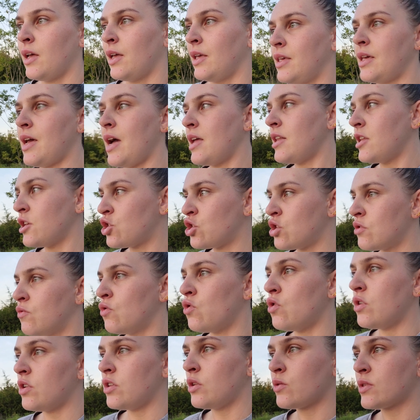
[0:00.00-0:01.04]
Я
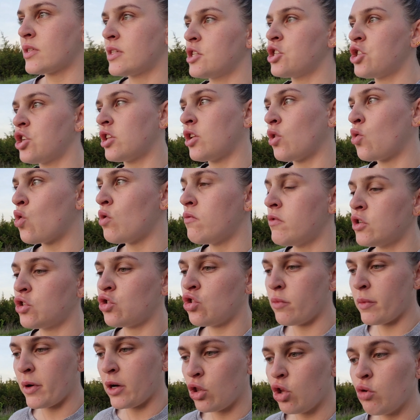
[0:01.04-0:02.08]
ничего не услышала такого,
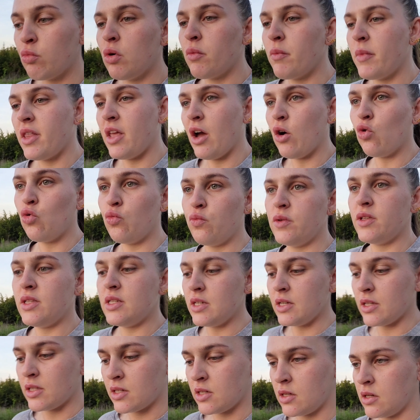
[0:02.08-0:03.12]
что могло бы меня
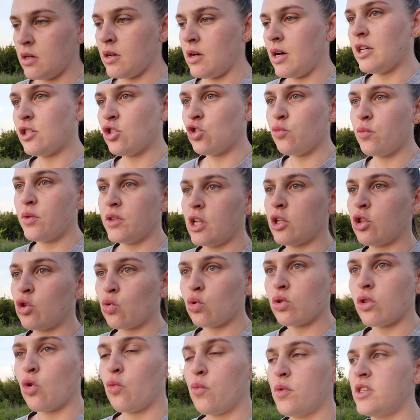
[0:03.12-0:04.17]
убедить. Особенно
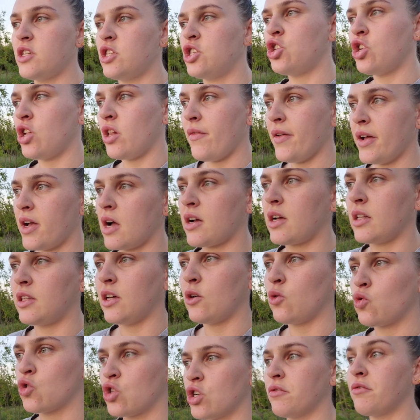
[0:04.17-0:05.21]
трудно убедить человека, когда
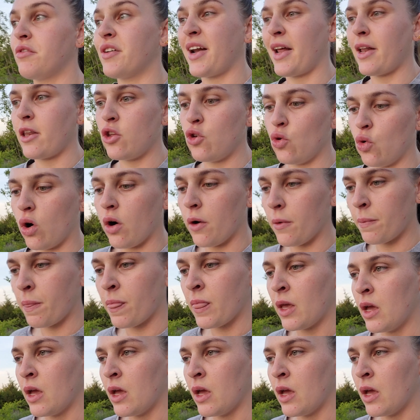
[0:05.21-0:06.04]
уже вранье.